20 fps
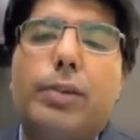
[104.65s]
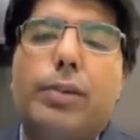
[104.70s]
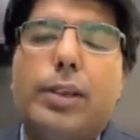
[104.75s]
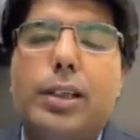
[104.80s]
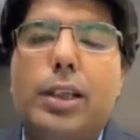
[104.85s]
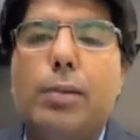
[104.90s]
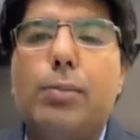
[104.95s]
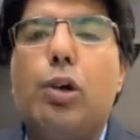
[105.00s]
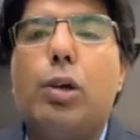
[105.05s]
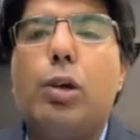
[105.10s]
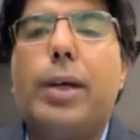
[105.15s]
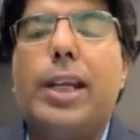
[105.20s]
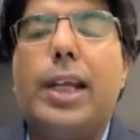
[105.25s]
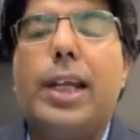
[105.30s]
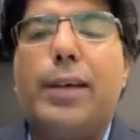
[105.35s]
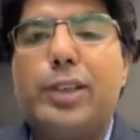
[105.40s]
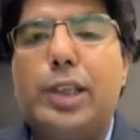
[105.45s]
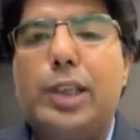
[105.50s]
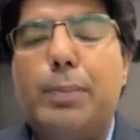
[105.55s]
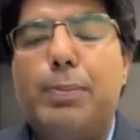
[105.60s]
फर्दर मोर मैंने
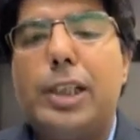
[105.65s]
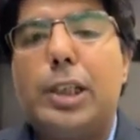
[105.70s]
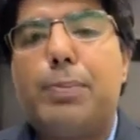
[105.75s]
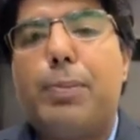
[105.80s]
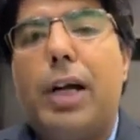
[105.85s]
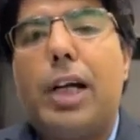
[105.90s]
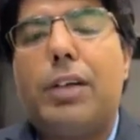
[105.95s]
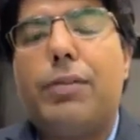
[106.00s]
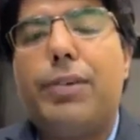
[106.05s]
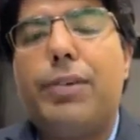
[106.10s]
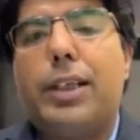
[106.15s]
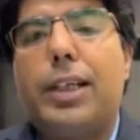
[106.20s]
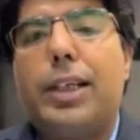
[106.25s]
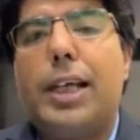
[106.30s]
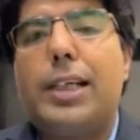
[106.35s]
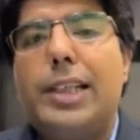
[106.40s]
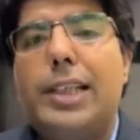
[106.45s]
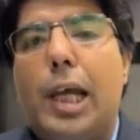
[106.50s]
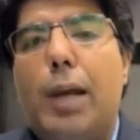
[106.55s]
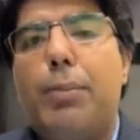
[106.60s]
एफ सी पी एस पार्ट वन का
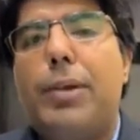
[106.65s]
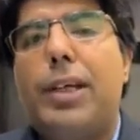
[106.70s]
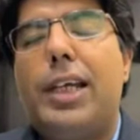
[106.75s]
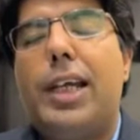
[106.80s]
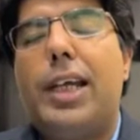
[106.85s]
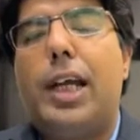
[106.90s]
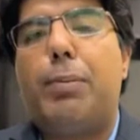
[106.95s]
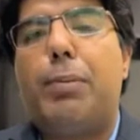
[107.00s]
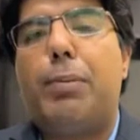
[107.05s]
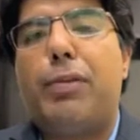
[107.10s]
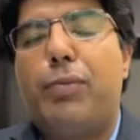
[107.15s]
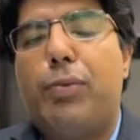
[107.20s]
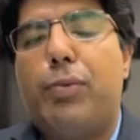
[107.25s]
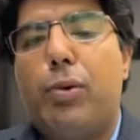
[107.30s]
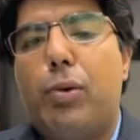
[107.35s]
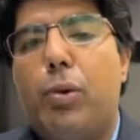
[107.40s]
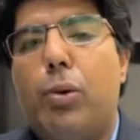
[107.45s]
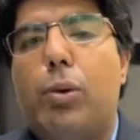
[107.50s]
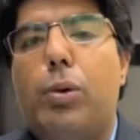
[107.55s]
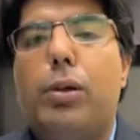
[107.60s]
एग्जाम किया एंड
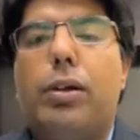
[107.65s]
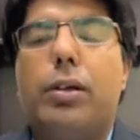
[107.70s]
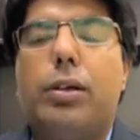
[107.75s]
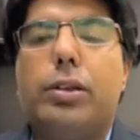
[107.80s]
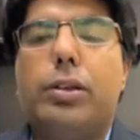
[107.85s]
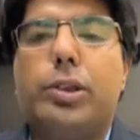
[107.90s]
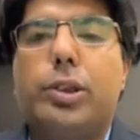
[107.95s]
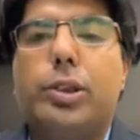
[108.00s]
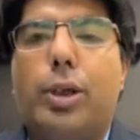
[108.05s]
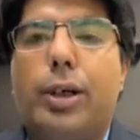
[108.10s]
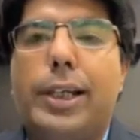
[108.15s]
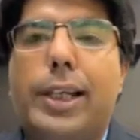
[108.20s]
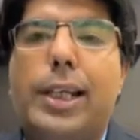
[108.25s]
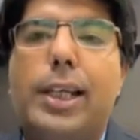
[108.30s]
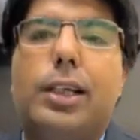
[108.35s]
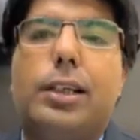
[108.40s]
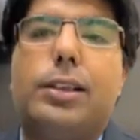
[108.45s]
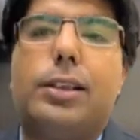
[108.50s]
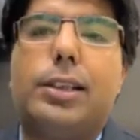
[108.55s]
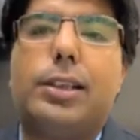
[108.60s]
बिफोर
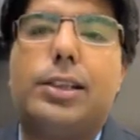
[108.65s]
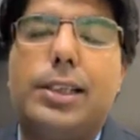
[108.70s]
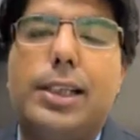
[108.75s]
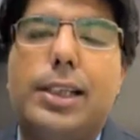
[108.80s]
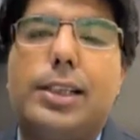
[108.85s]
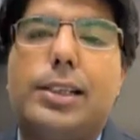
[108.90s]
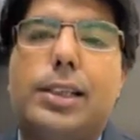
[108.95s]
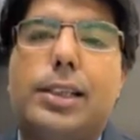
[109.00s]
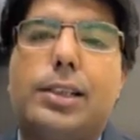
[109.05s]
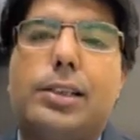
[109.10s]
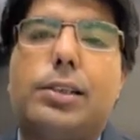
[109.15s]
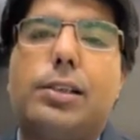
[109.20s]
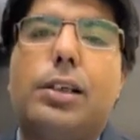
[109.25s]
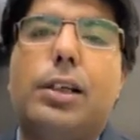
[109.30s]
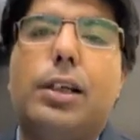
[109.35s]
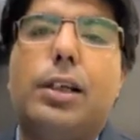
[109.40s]
ज्वाइनिंग द सी एस एस